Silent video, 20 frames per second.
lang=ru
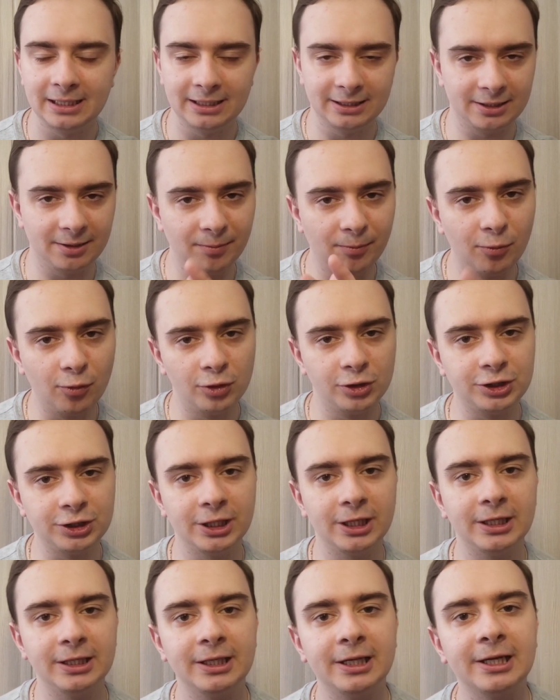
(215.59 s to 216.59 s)
это
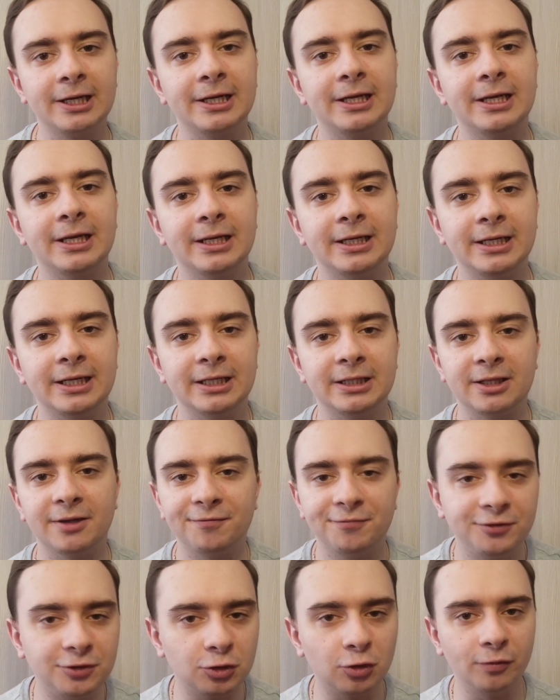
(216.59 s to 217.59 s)
мощная энергия, и это
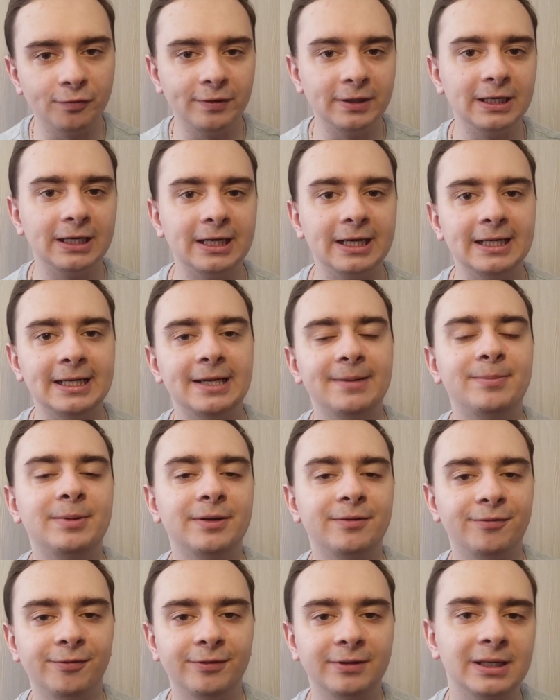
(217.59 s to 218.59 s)
все
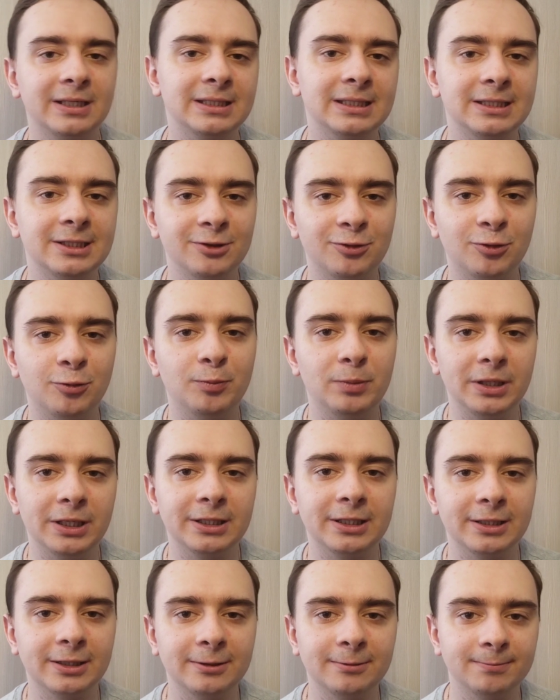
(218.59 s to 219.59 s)
великолепие в 12
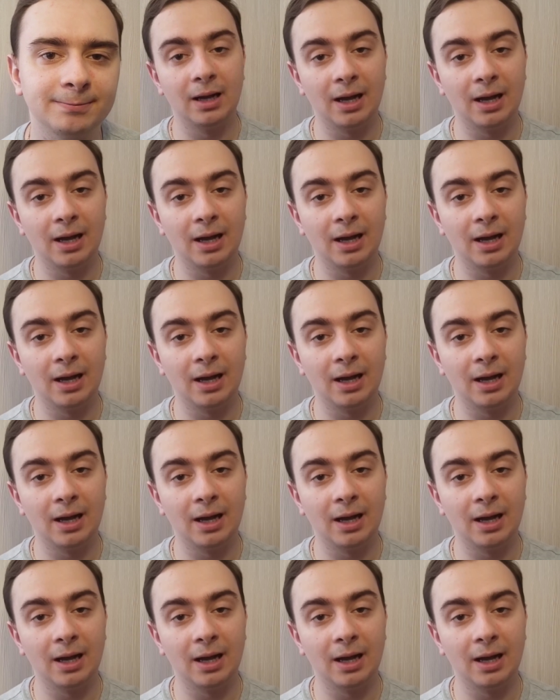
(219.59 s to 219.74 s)
куплетах.